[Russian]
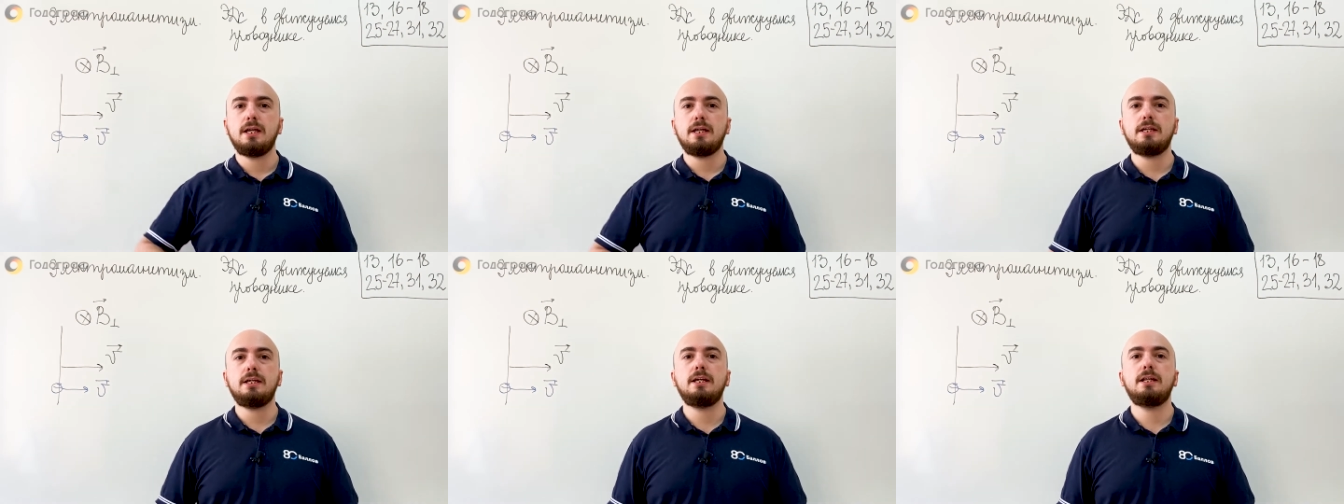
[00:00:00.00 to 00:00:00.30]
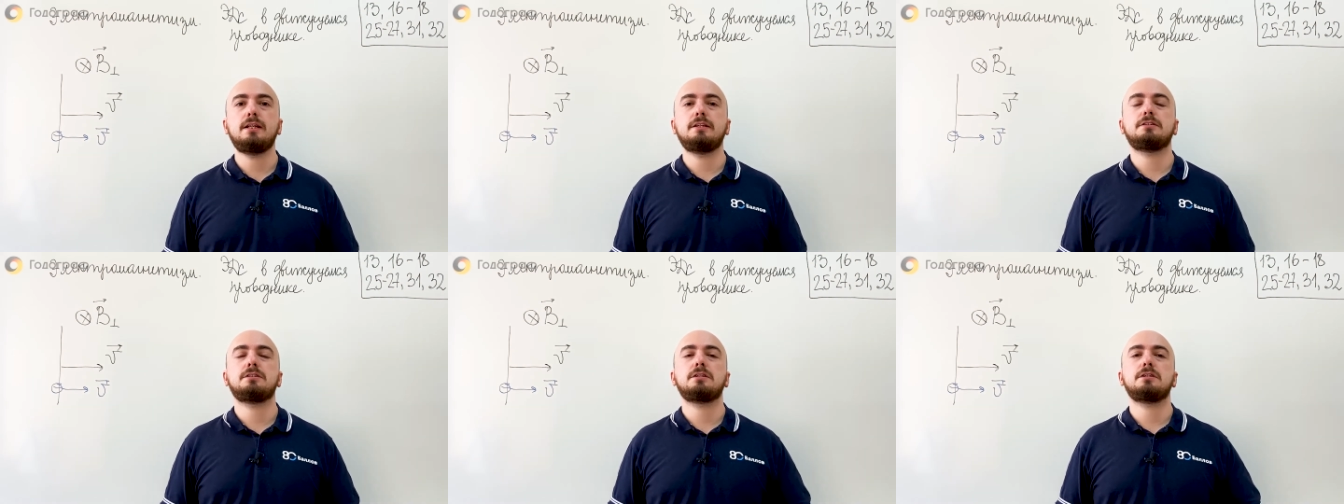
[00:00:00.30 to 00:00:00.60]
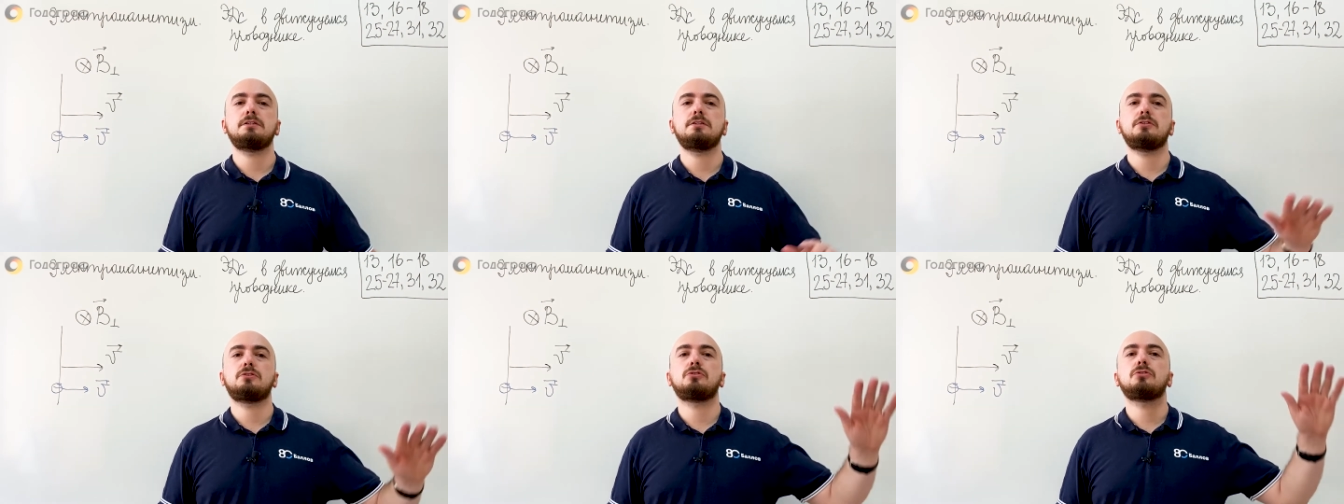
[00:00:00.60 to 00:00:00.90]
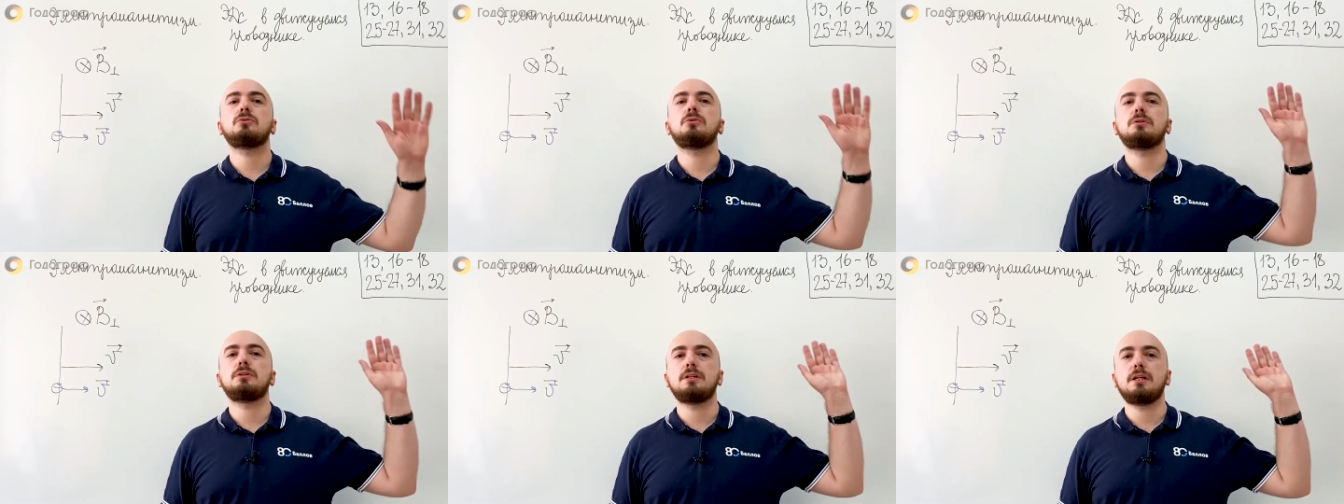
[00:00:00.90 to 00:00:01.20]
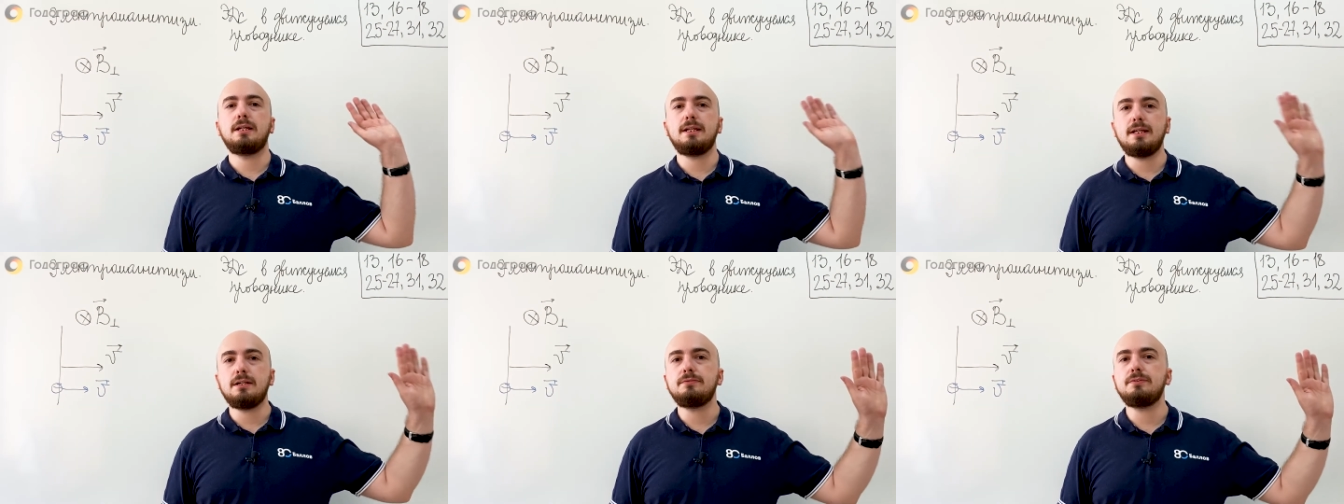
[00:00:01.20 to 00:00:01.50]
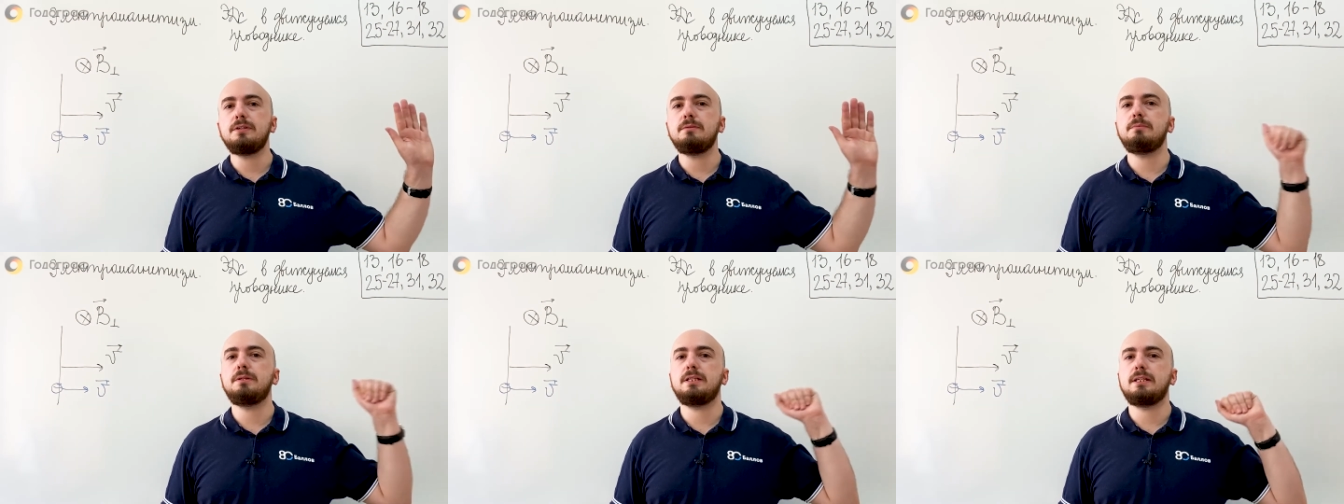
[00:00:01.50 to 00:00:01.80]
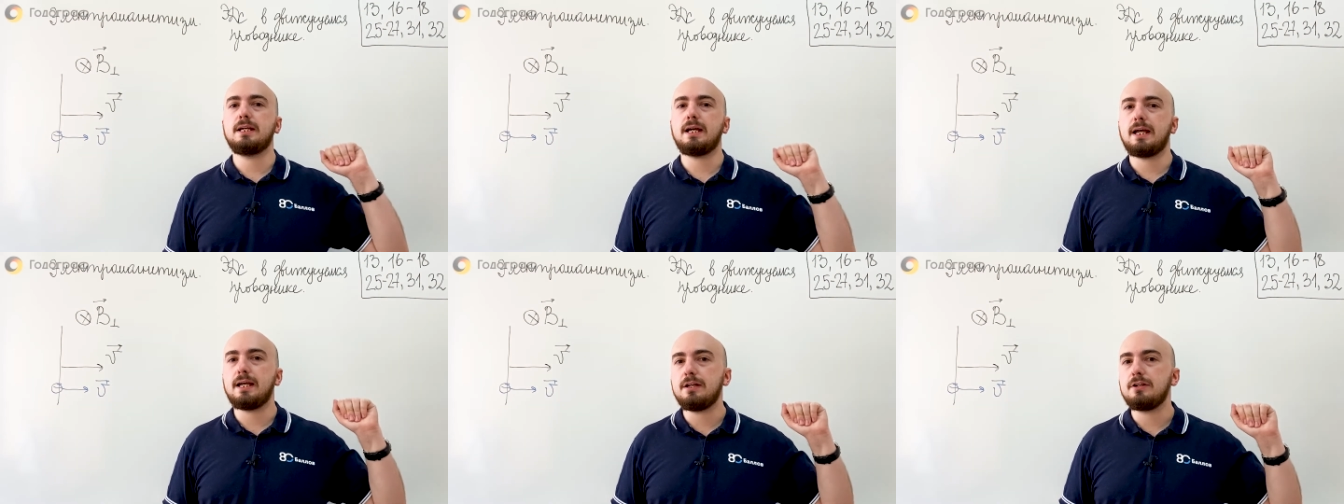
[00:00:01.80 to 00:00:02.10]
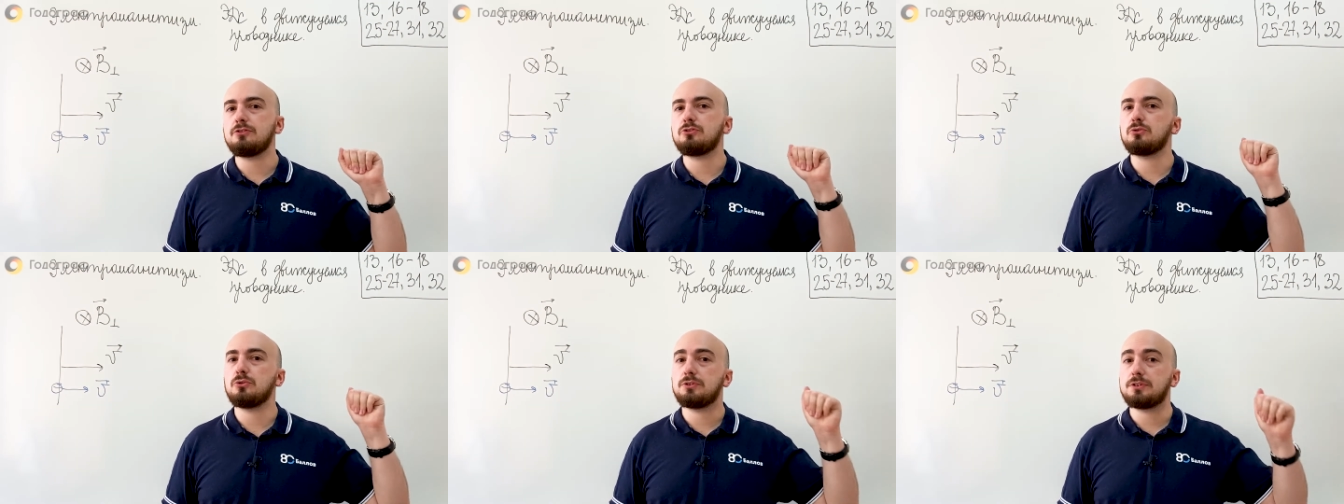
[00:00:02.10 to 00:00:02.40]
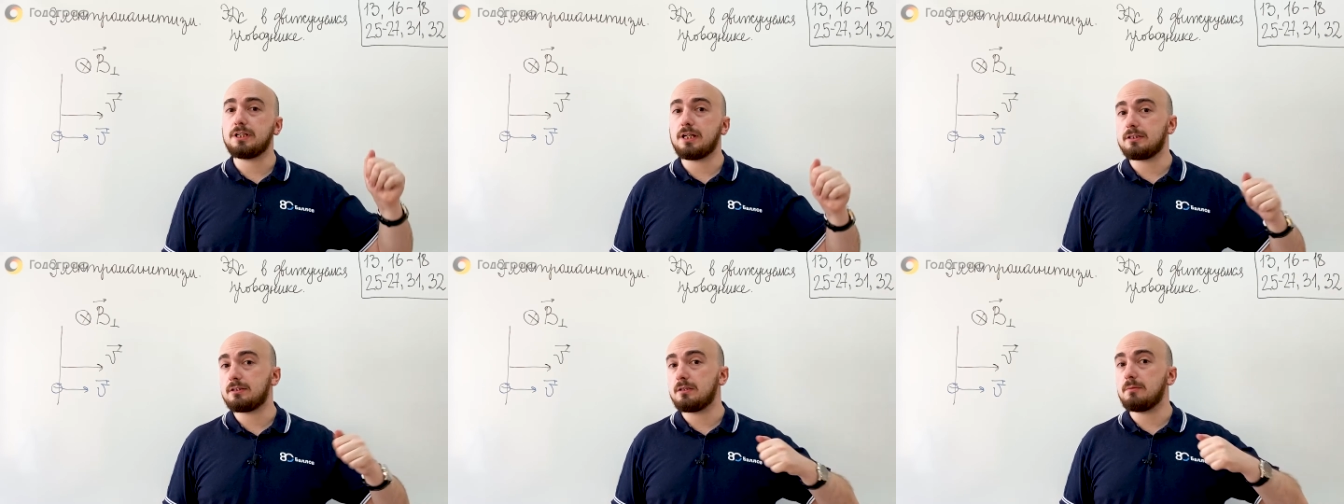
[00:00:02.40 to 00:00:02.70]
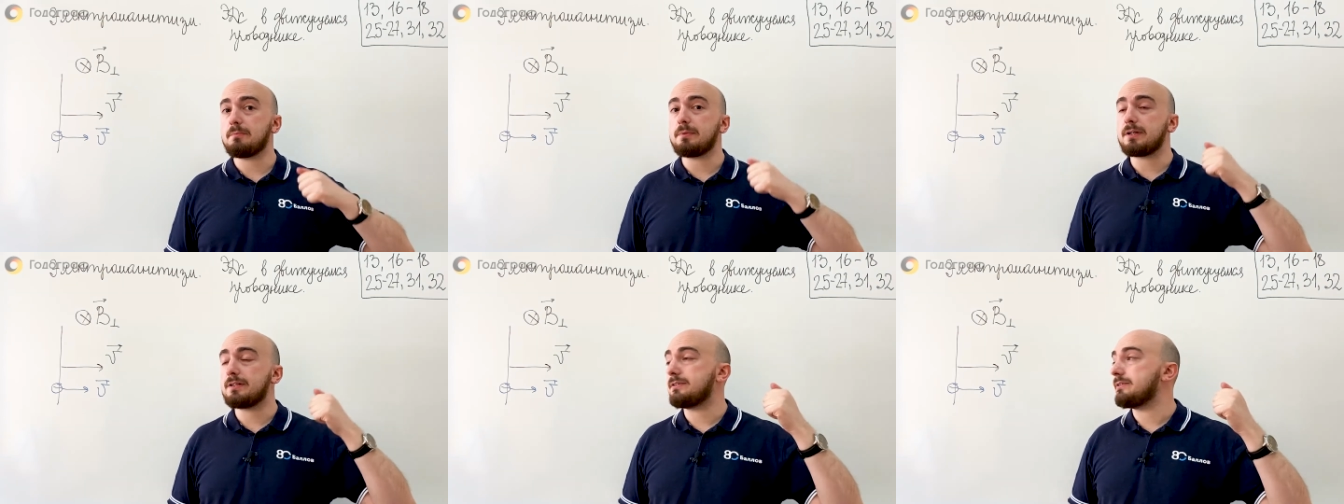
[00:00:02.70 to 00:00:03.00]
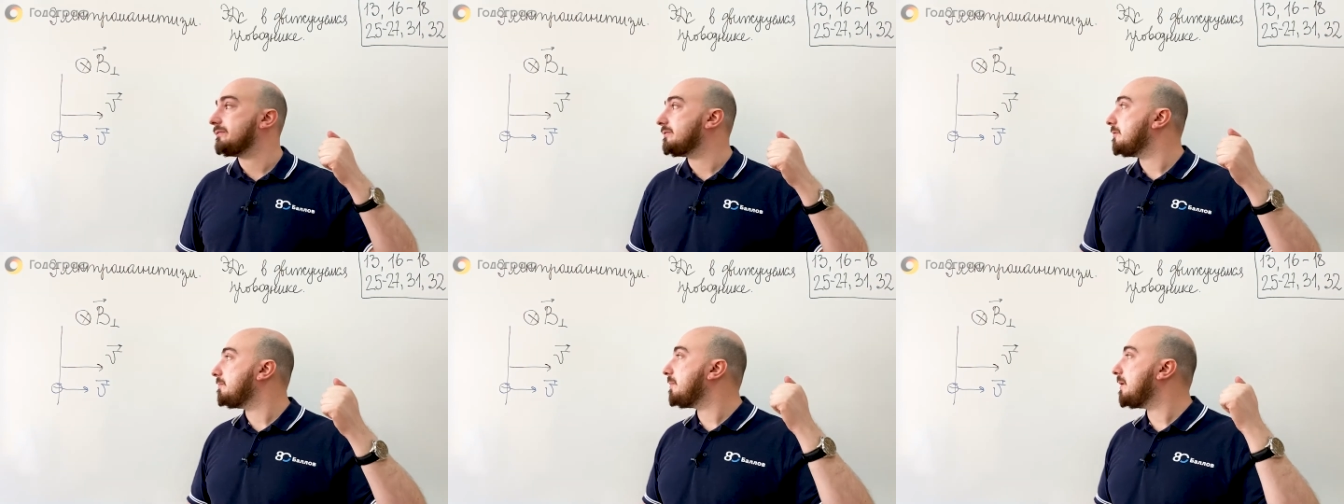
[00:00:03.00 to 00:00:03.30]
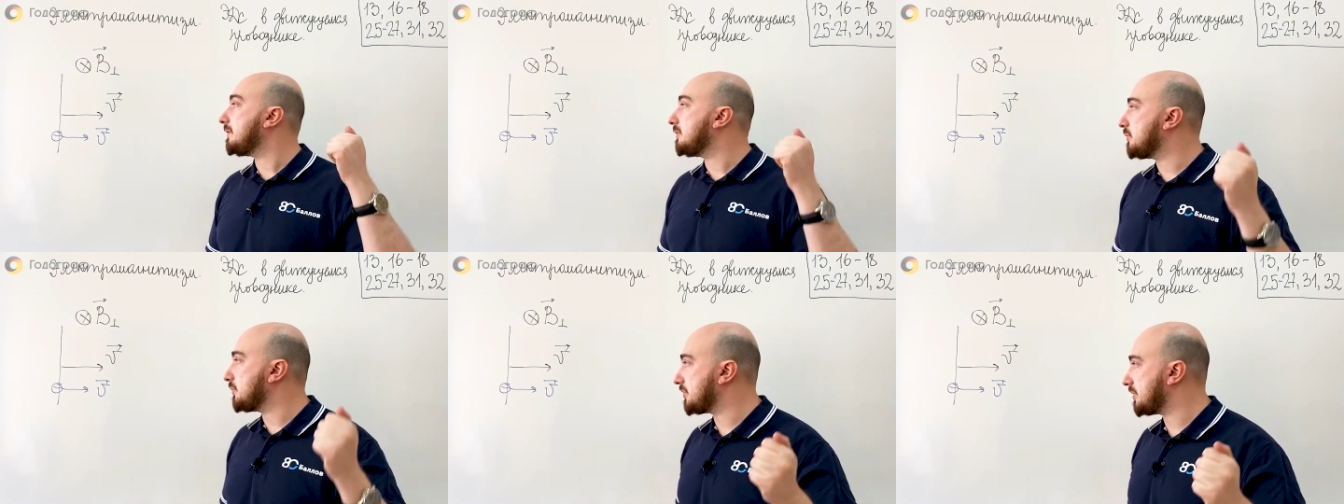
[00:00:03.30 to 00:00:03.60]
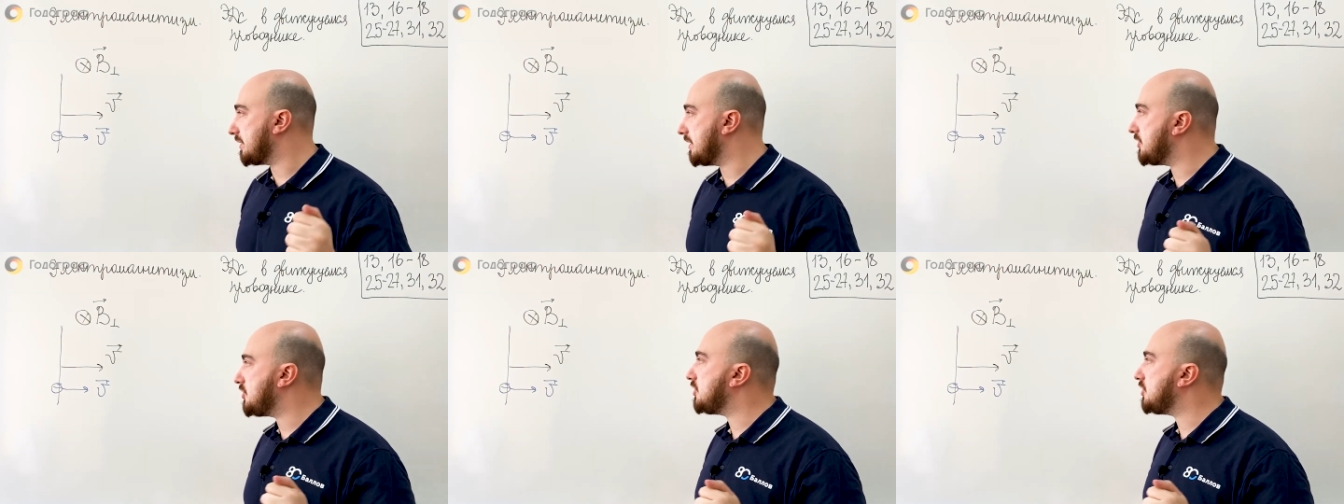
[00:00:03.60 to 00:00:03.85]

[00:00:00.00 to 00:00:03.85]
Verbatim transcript: или традиционно левой, меняя результат на противоположный.